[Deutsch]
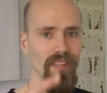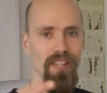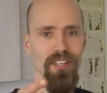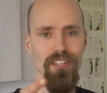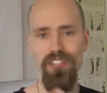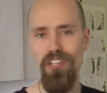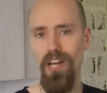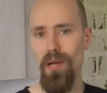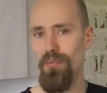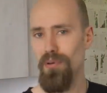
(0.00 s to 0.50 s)

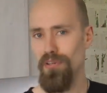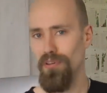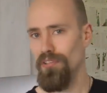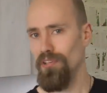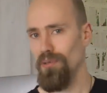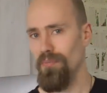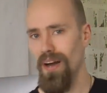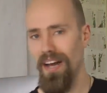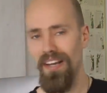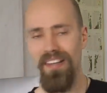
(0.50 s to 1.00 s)
Ich schreibe euch auch
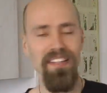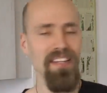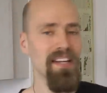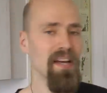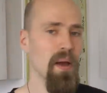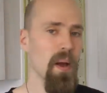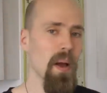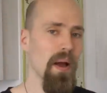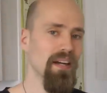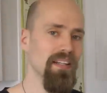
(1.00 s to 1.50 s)
nochmal an.
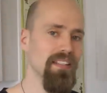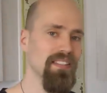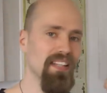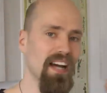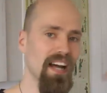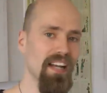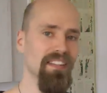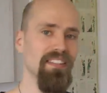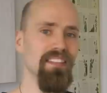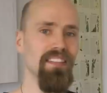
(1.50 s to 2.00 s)

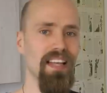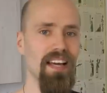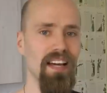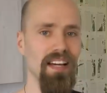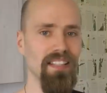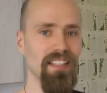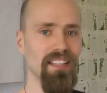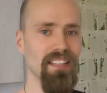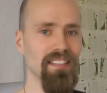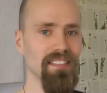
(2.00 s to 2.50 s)
Dann
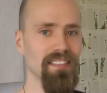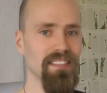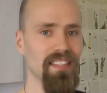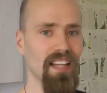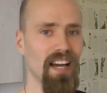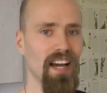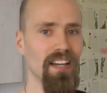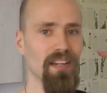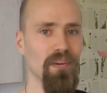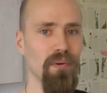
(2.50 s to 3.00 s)
der
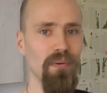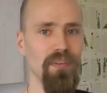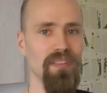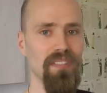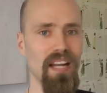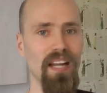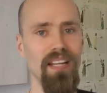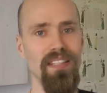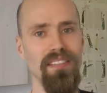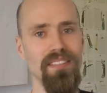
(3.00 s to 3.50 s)
Christian
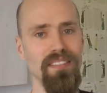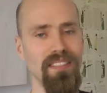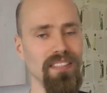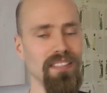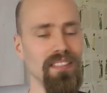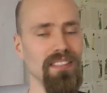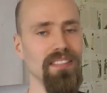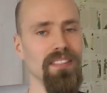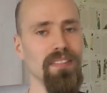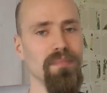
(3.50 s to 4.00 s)
und dann
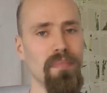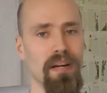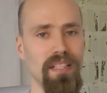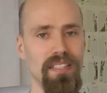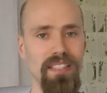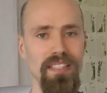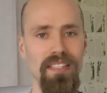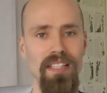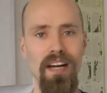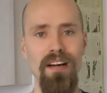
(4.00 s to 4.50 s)
die
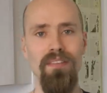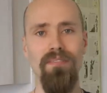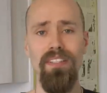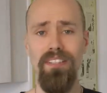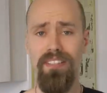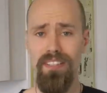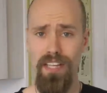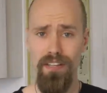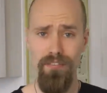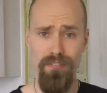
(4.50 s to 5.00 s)
Martina,
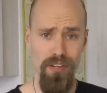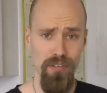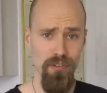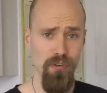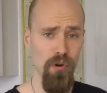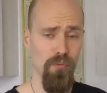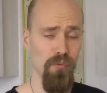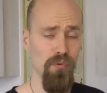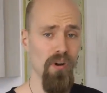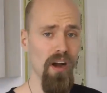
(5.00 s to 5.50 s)
was sie gerne für ein
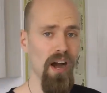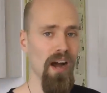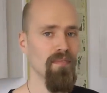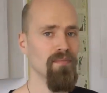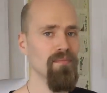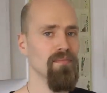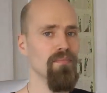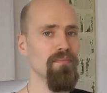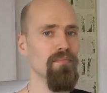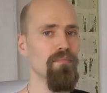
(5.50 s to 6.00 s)
Kochbuch
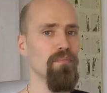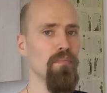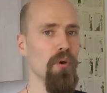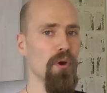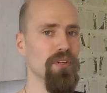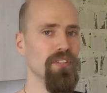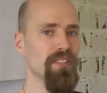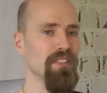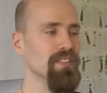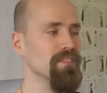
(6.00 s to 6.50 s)
haben
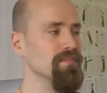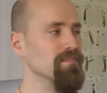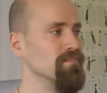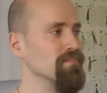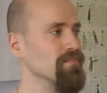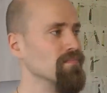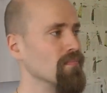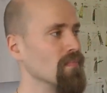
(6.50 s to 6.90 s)
möchten.